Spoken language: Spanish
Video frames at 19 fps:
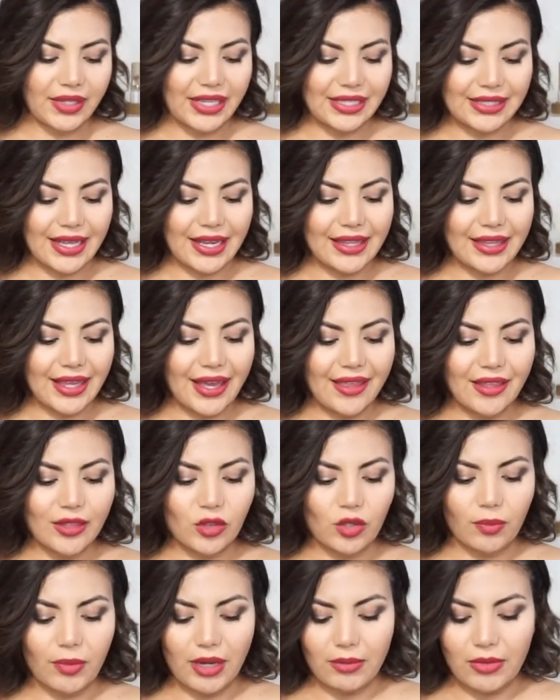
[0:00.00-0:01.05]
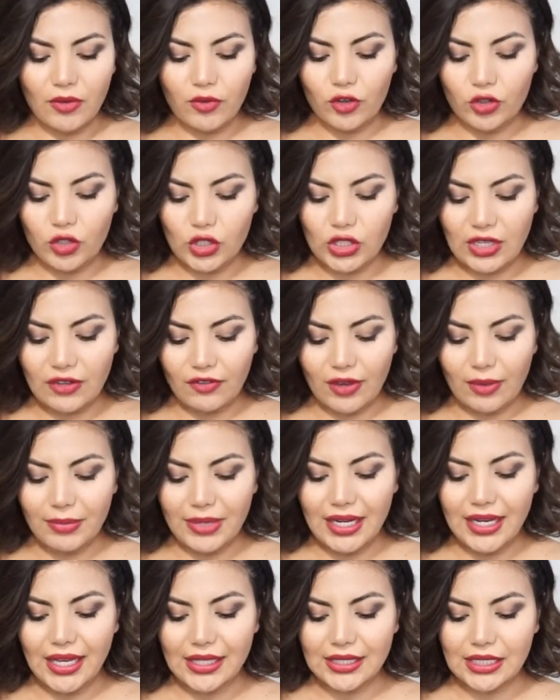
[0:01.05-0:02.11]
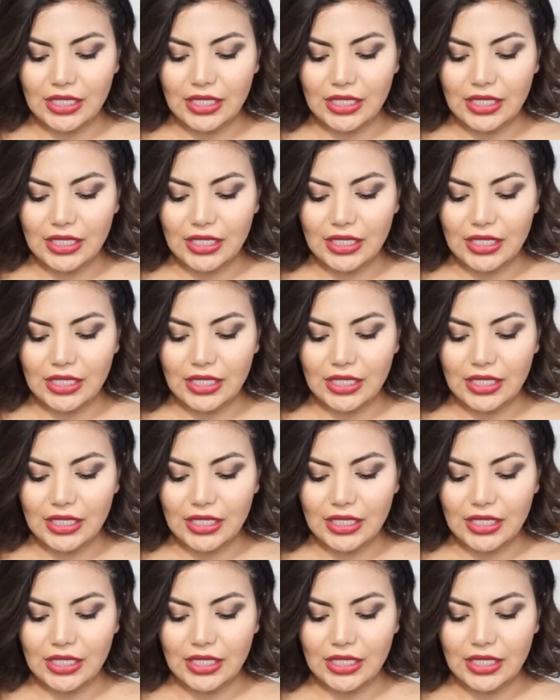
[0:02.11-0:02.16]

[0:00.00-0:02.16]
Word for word: esa idea de tomarme fotos en familia,